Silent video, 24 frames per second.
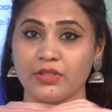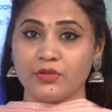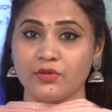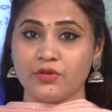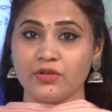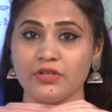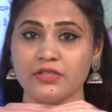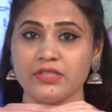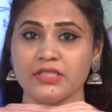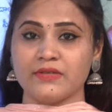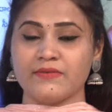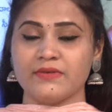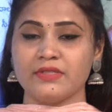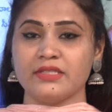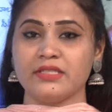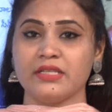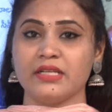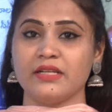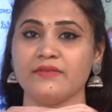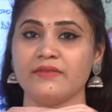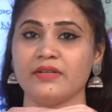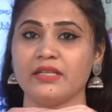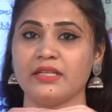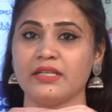పదకొండు
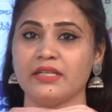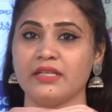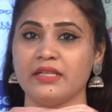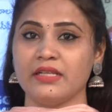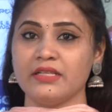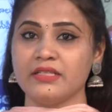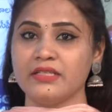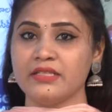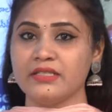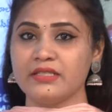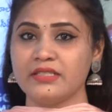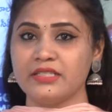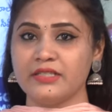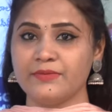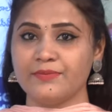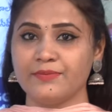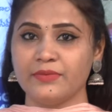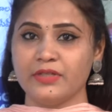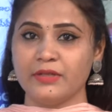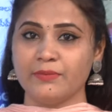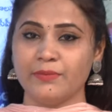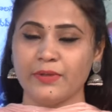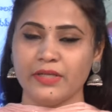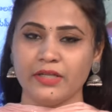సంవత్సరాల వాళ్ళ రిలేషన్షిప్
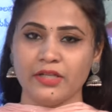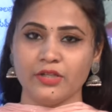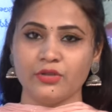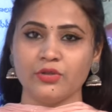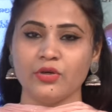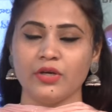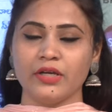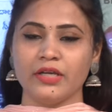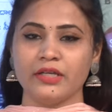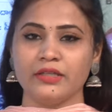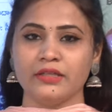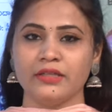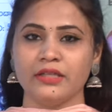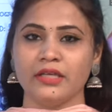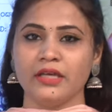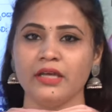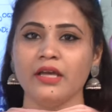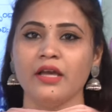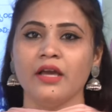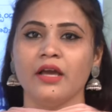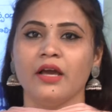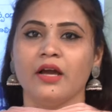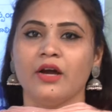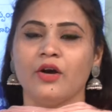ని పెళ్లితో అయితే
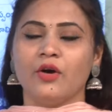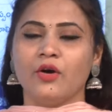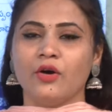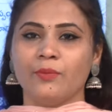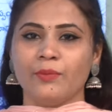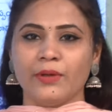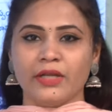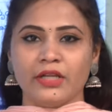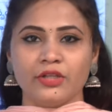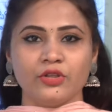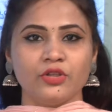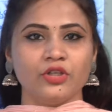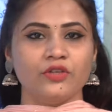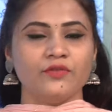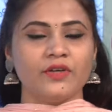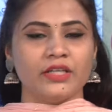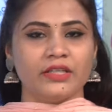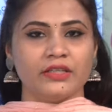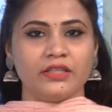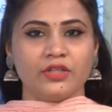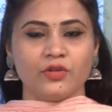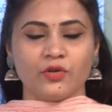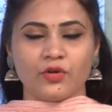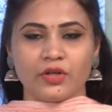పెళ్లితో
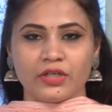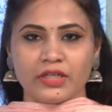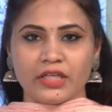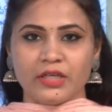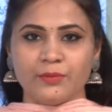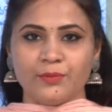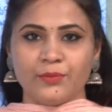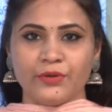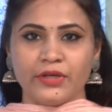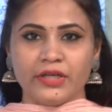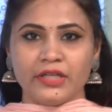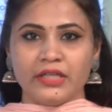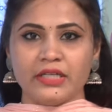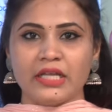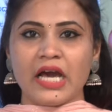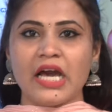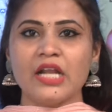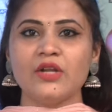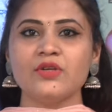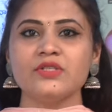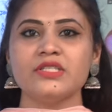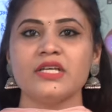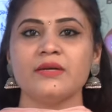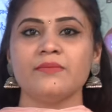వాళ్ళిద్దరు ఒకటైపోయి
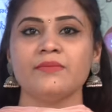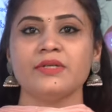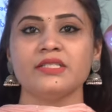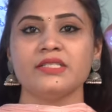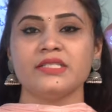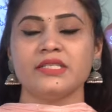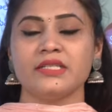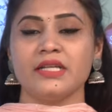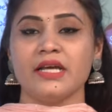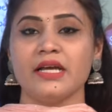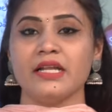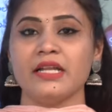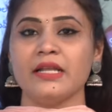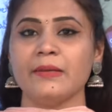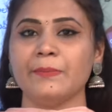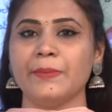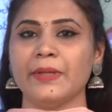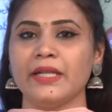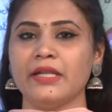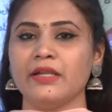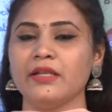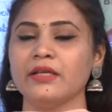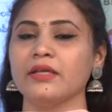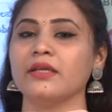నాలుగు సంవత్సరాల
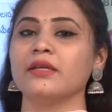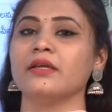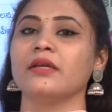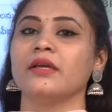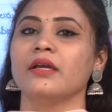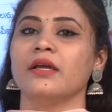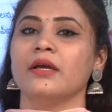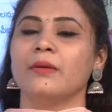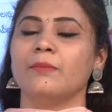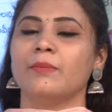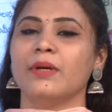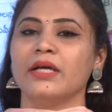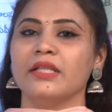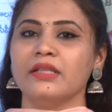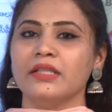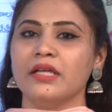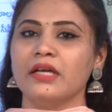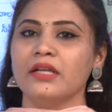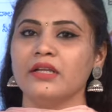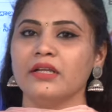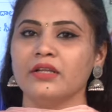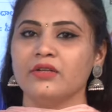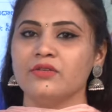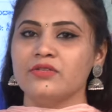పెళ్లి
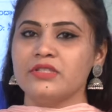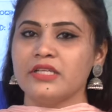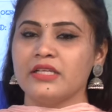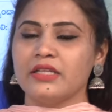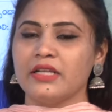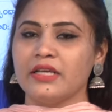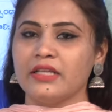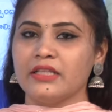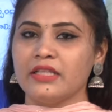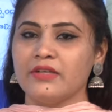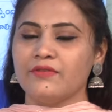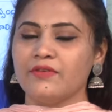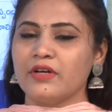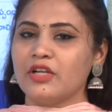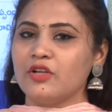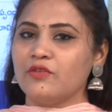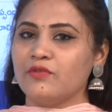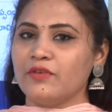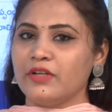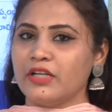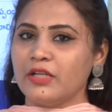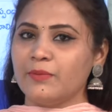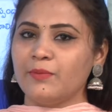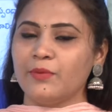బంధాన్ని నుంచి అయితే వాళ్ళు
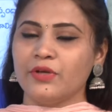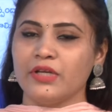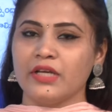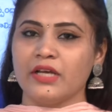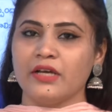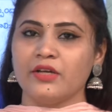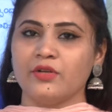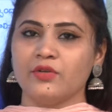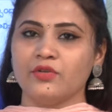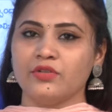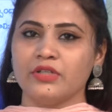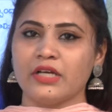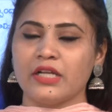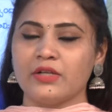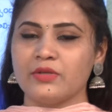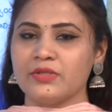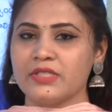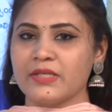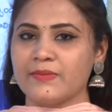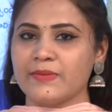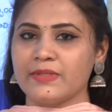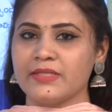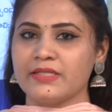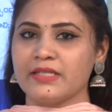విడిపోయారు నాలుగు
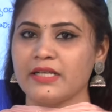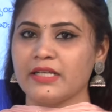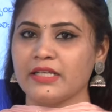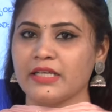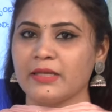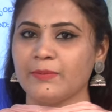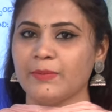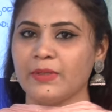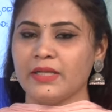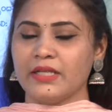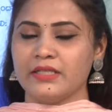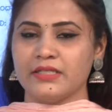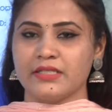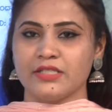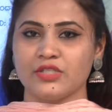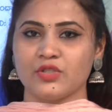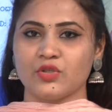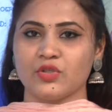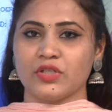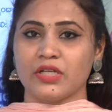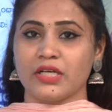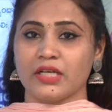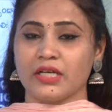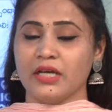సంవత్సరాలకి పెళ్లి
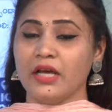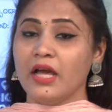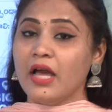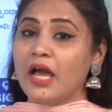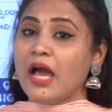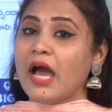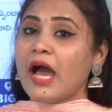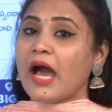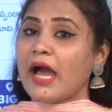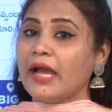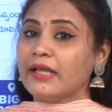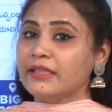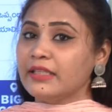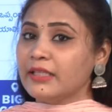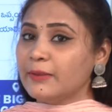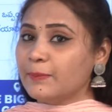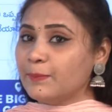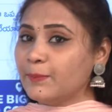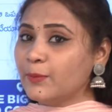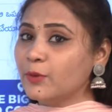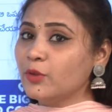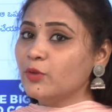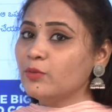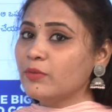చేసుకున్నాక అయితే
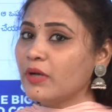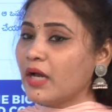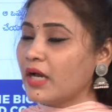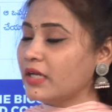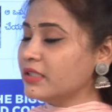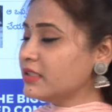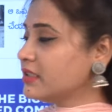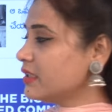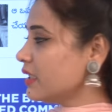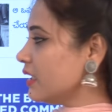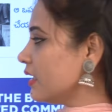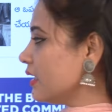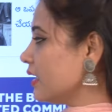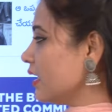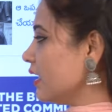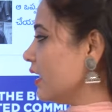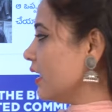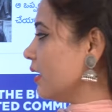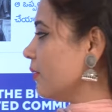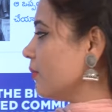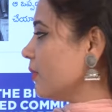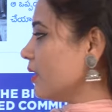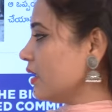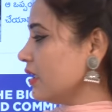ఇప్పుడు మాజీ అంటే
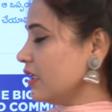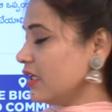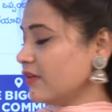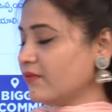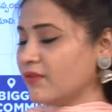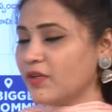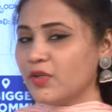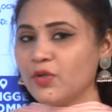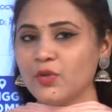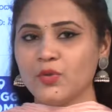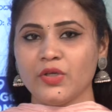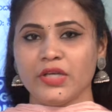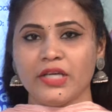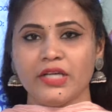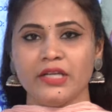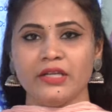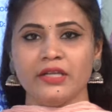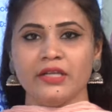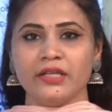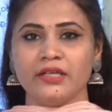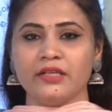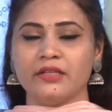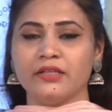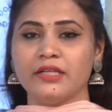మరి ఎవరు
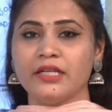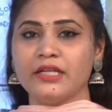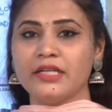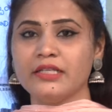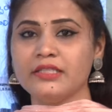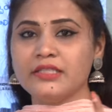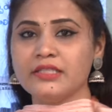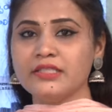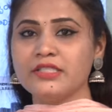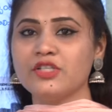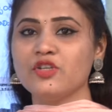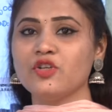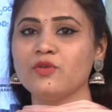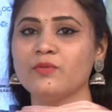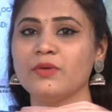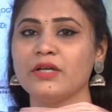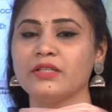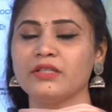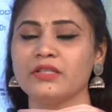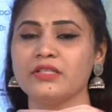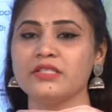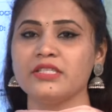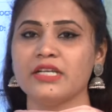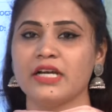ఏంటి నెటిజన్స్ లో
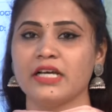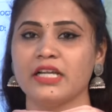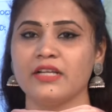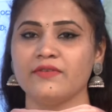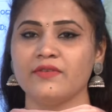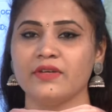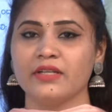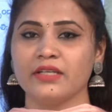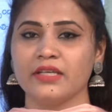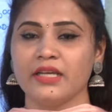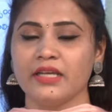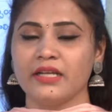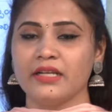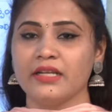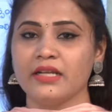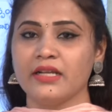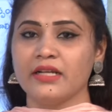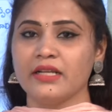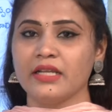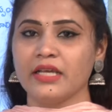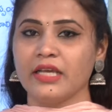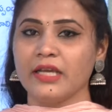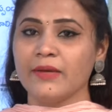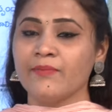మాత్రం చాలా వరకు
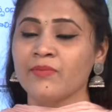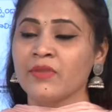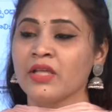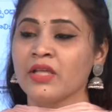ఏంటంటే